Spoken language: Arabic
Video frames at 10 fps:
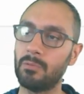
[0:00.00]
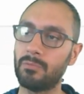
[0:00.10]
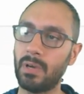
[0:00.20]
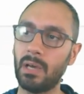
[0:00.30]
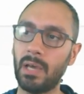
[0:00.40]

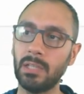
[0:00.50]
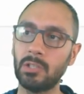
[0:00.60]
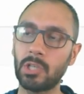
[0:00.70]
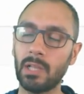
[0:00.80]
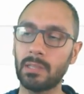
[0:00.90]
فهيدي
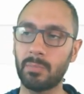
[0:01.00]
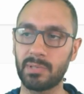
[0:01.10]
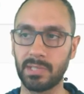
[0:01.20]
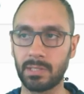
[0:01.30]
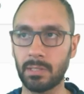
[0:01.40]
شغلتها
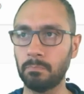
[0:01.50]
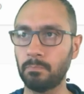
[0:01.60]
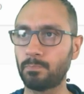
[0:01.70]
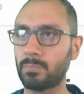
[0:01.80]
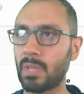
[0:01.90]
بسيطة
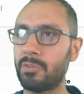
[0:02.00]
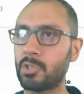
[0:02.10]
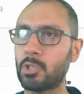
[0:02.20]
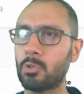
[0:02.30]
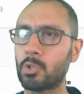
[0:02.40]

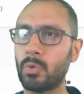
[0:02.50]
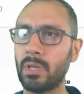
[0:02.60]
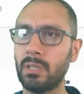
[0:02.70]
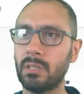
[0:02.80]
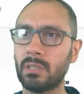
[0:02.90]
حفرجيكم
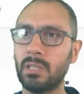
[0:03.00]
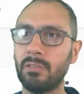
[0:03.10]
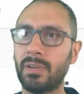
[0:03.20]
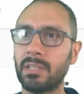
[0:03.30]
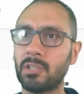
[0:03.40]
شوي
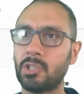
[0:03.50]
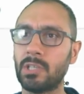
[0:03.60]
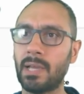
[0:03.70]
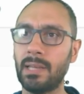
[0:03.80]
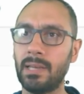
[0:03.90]
كيف هيدا الشيء
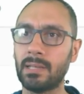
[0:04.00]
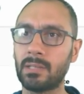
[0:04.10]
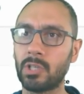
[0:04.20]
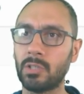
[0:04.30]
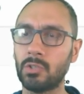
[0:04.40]
على الاكسشينج